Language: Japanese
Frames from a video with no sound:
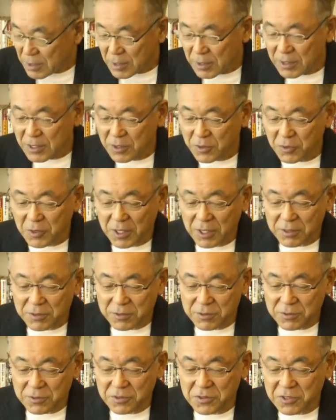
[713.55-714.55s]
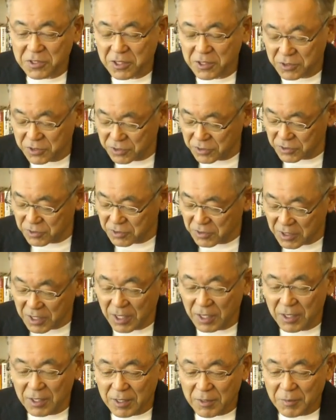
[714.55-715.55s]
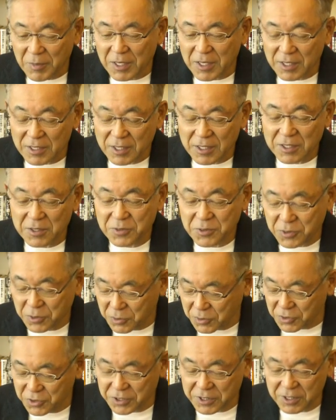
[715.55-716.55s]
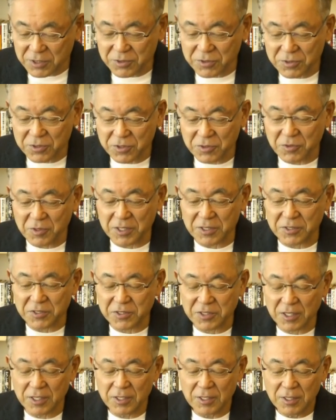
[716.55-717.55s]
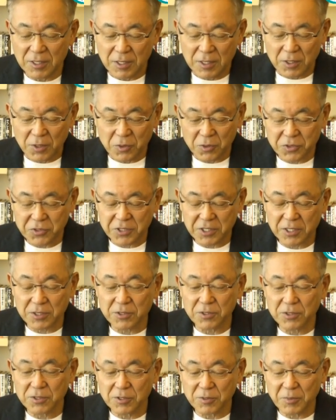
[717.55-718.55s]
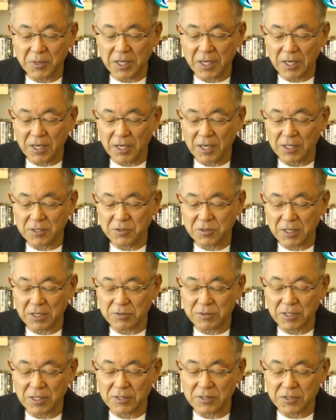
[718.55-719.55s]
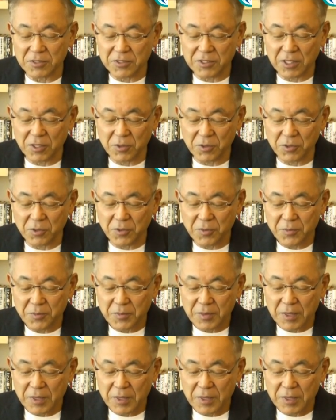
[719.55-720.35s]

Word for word: でトラック運転手がかなり不足しているというのがですねこちらのグラフなんですね。この